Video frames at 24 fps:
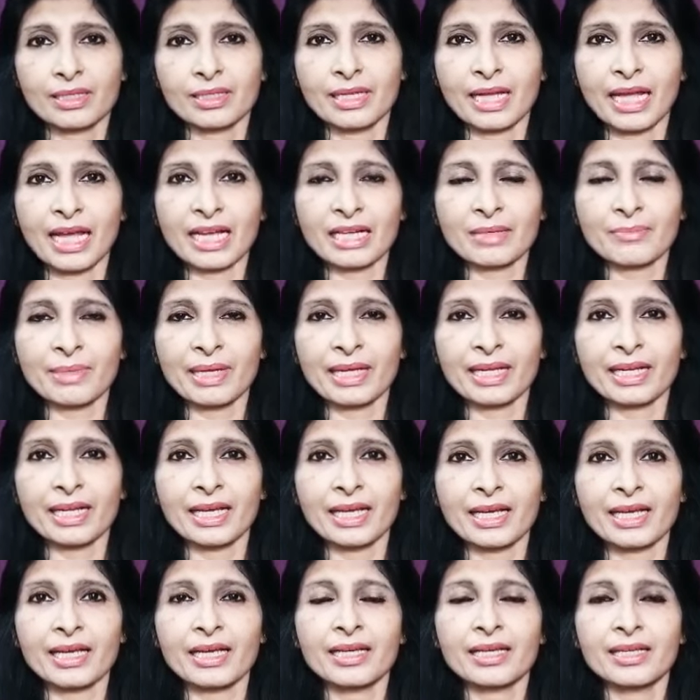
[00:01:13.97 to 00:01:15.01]
नाक बहना
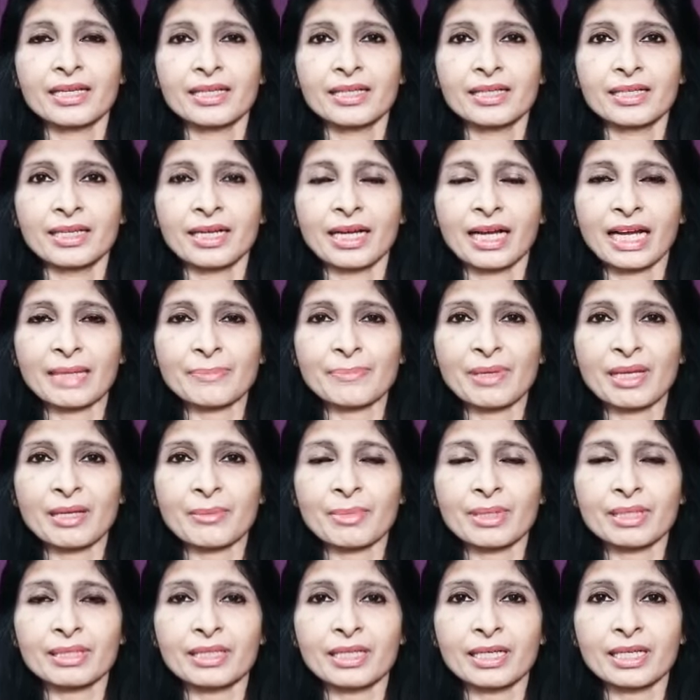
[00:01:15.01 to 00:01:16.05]
हाथ पैर
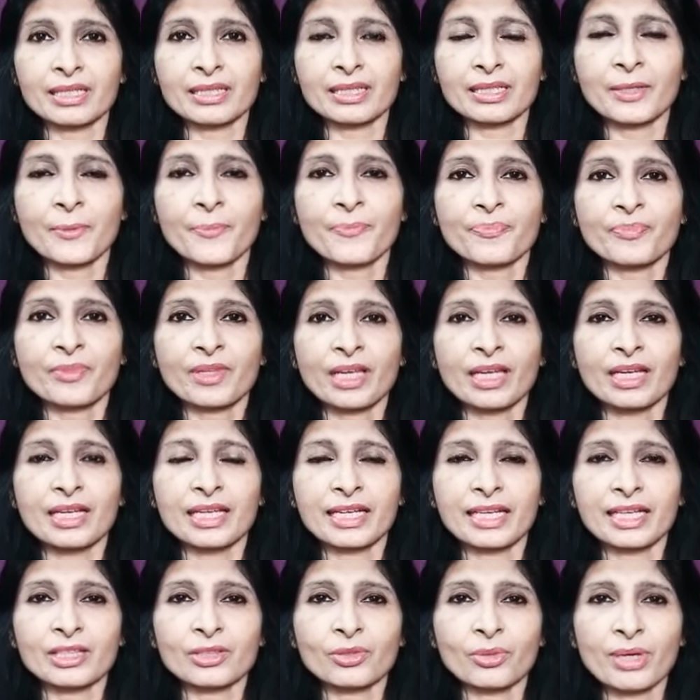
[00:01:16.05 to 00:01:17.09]
में दर्द
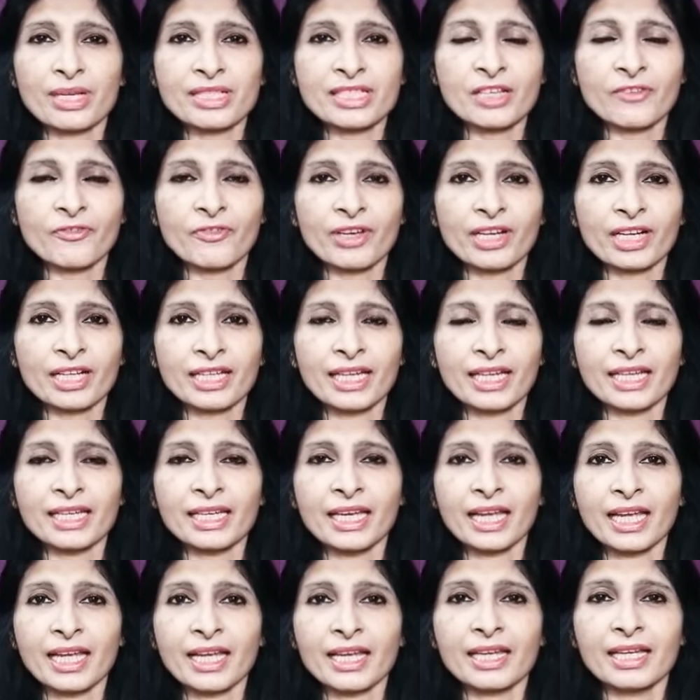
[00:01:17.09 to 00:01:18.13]
लेकिन थोड़ा सा फ़र्क यही
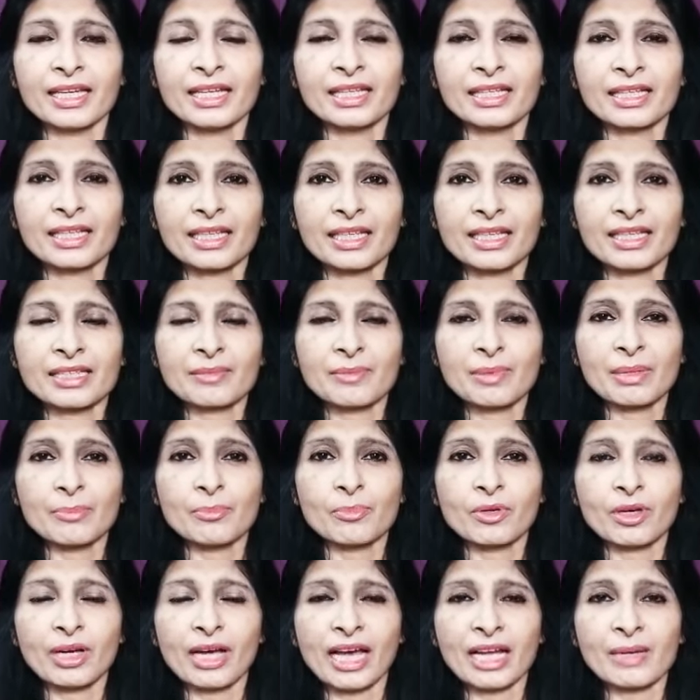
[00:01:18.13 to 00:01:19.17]
है कि इसमें
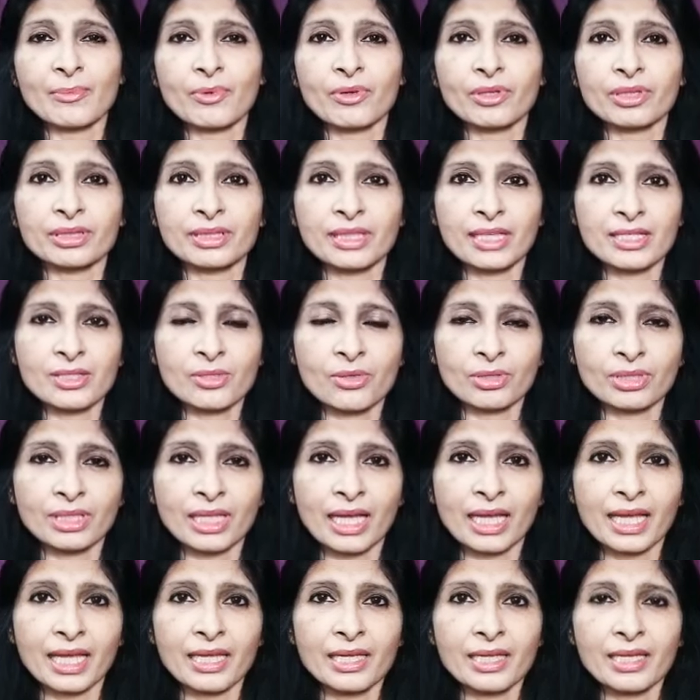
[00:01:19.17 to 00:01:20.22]
बुखार बहुत तेज़ होता
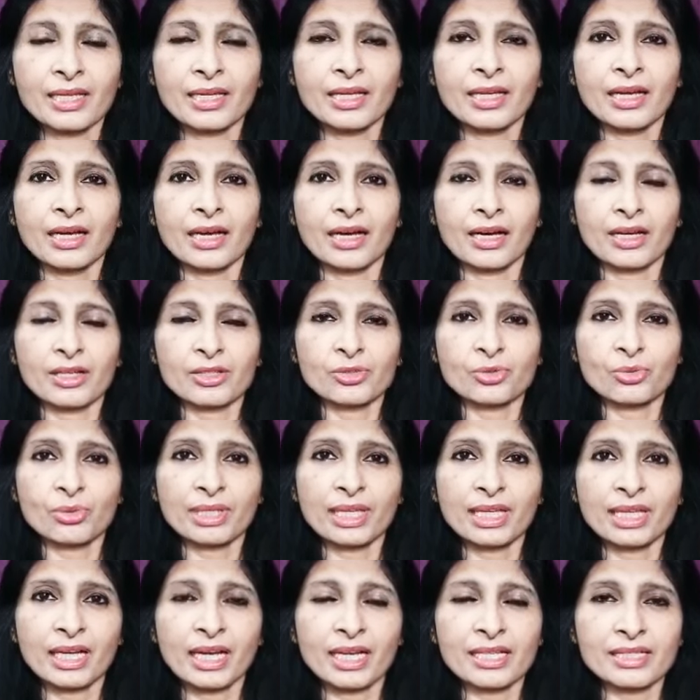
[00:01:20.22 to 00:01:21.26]
है और
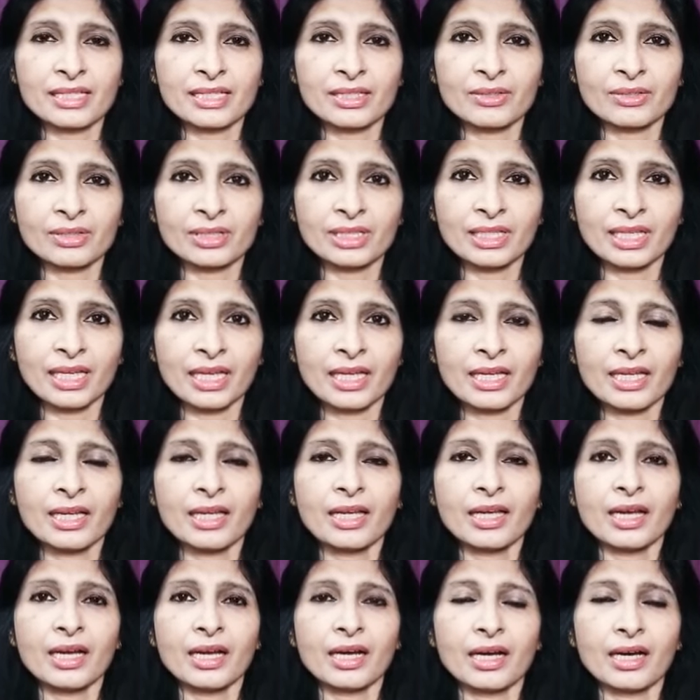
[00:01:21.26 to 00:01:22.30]
सूखी खांसी होती है
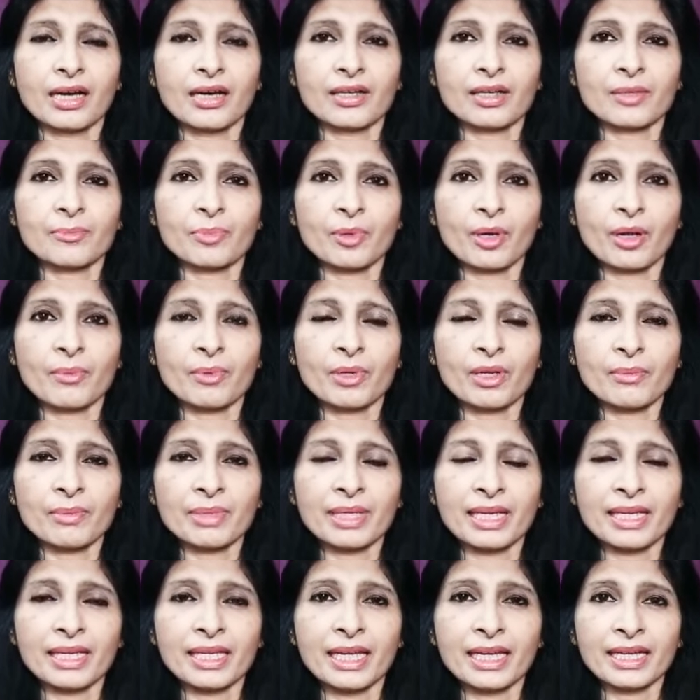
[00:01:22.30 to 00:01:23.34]
और प्रॉब्लम
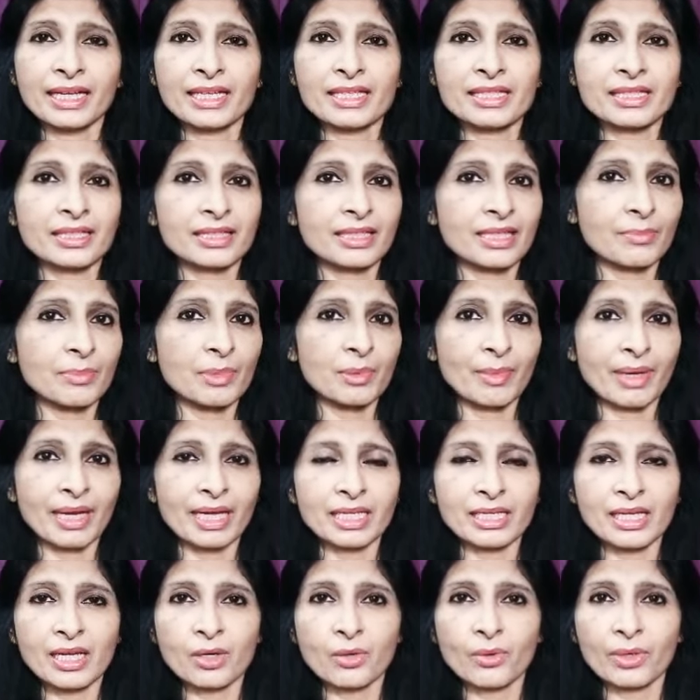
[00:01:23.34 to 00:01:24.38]
यही है कि इस
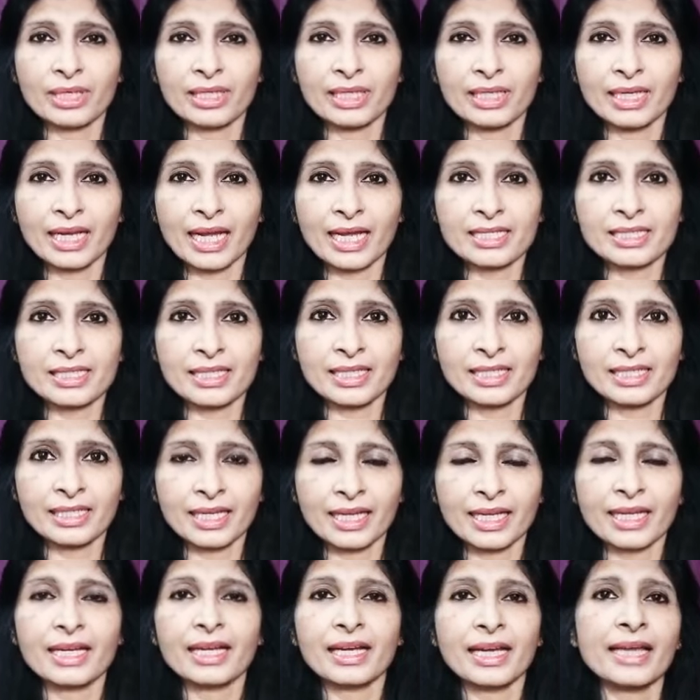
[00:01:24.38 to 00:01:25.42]
बीमारी का कोई इलाज नहीं
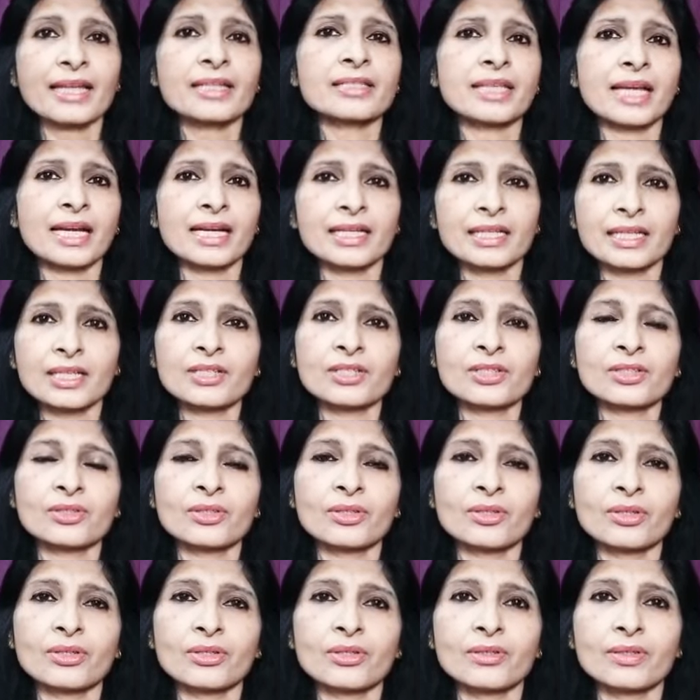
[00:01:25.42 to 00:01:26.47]
है खैर साइंटिस्ट
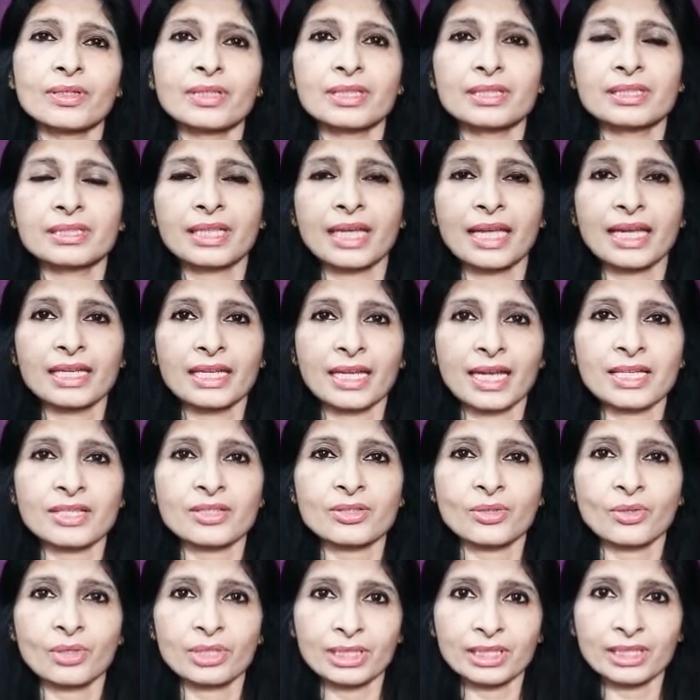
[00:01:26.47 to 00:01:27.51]
तो इसका इलाज
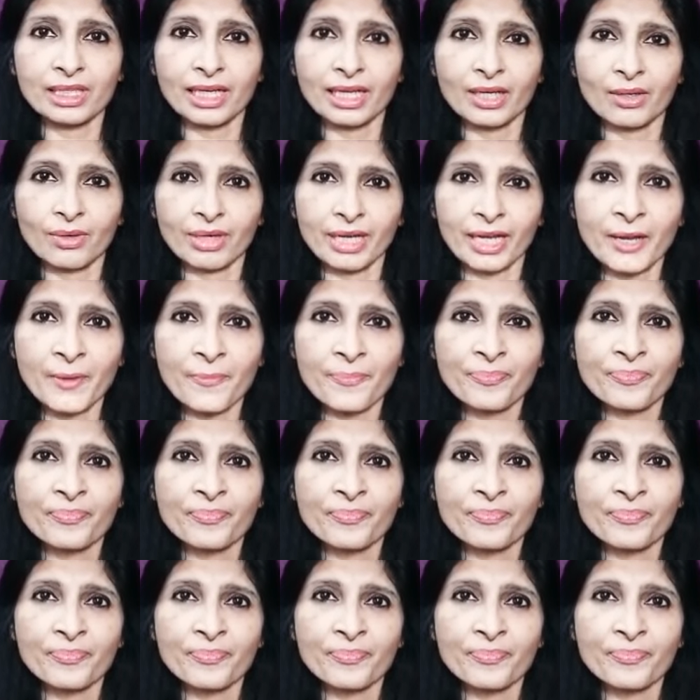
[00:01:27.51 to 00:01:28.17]
खोज ही रहे होंगे